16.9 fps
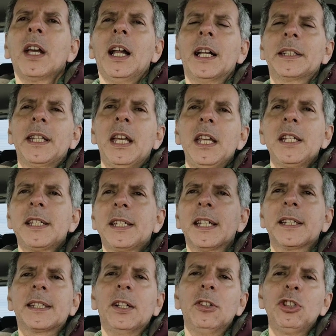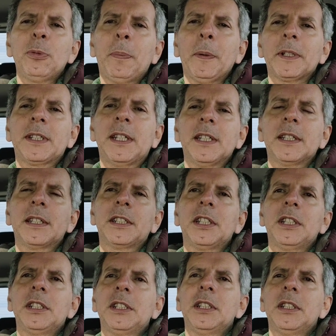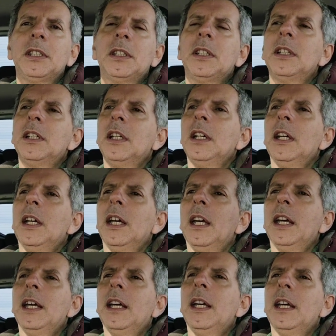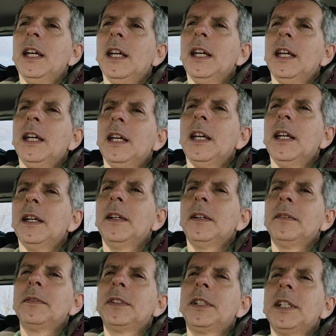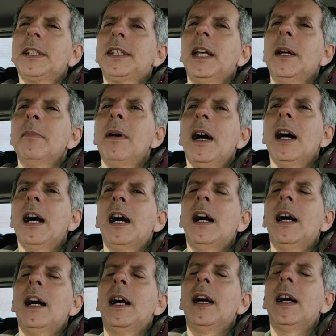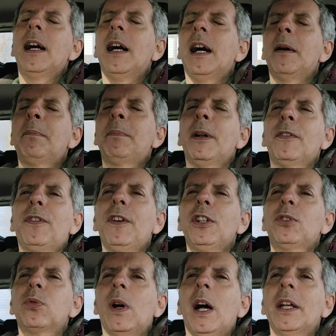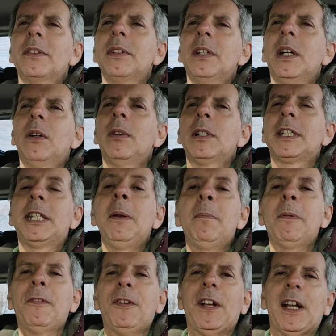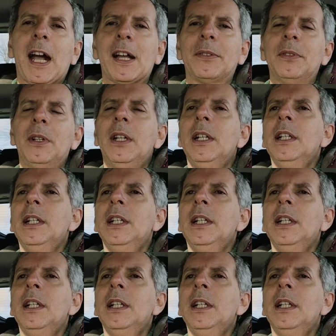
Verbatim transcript: Ela tem isenção de pesquisa de, de é, sistema aperfeiçoado, não, é simplificado.